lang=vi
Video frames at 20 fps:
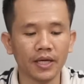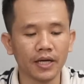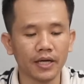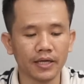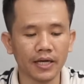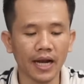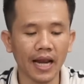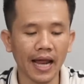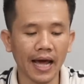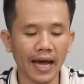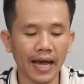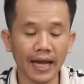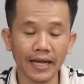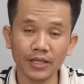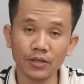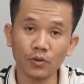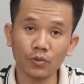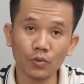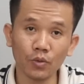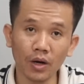Đây là hàng
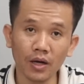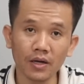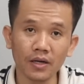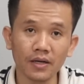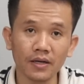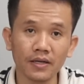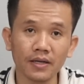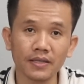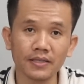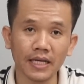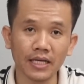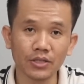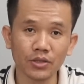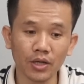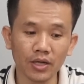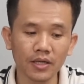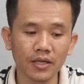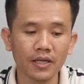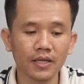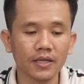Trung Quốc sản
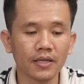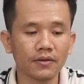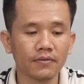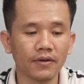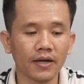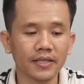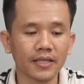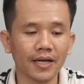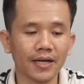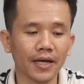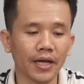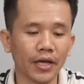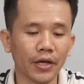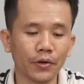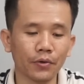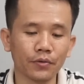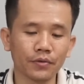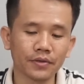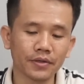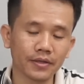xuất với chất
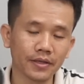liệu